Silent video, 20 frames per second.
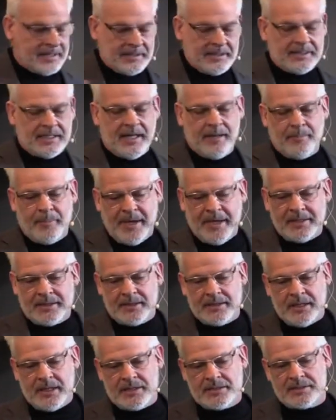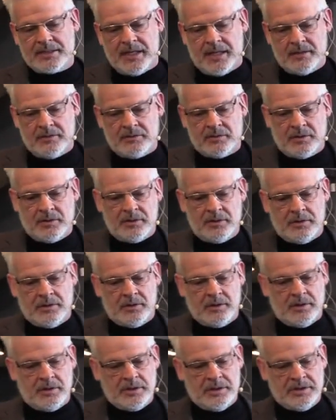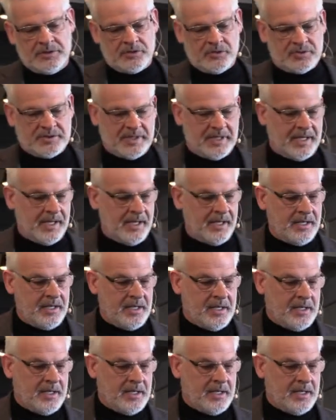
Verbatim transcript: des tempêtes naissent dans les océans,